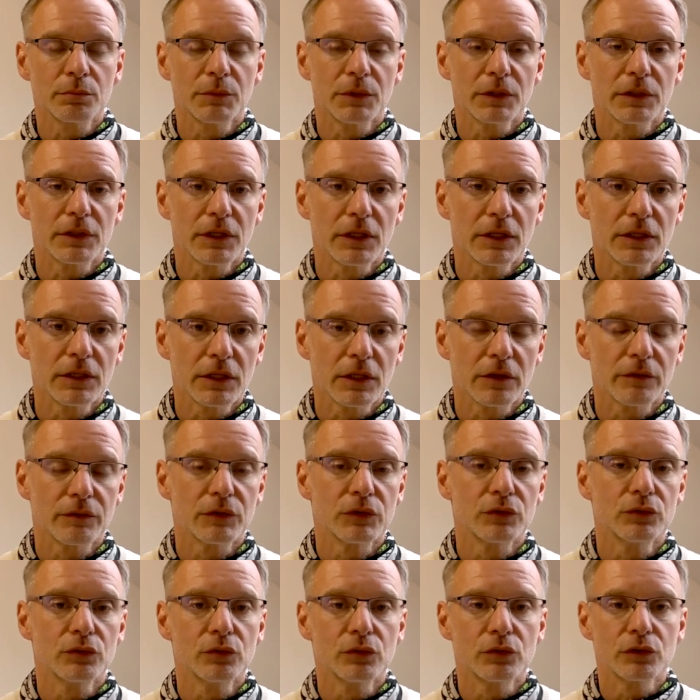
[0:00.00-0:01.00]
mit
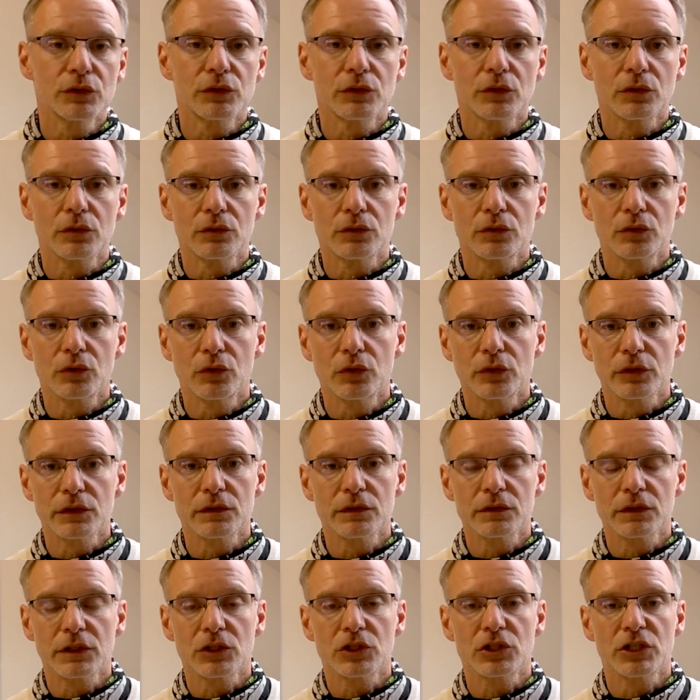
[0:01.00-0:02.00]
Interviews und
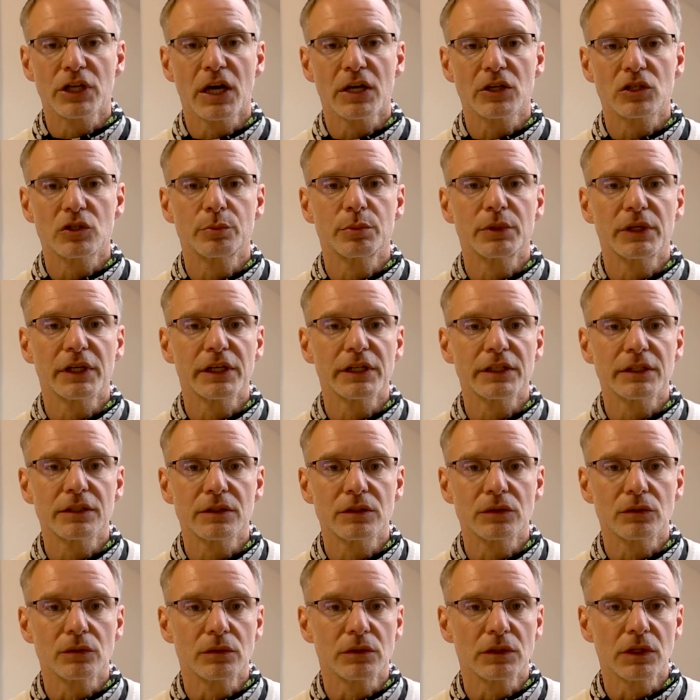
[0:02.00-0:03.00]
kurzen Rechercheberichten
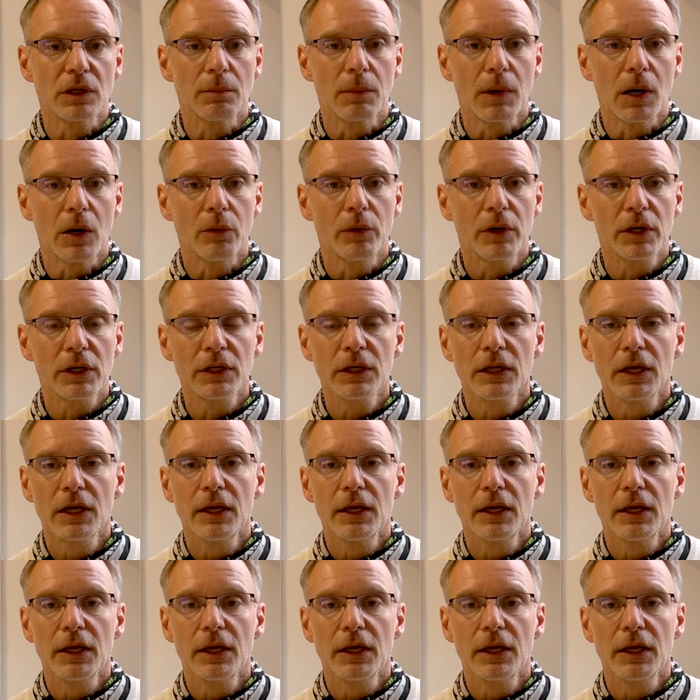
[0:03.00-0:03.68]
zu untermauern.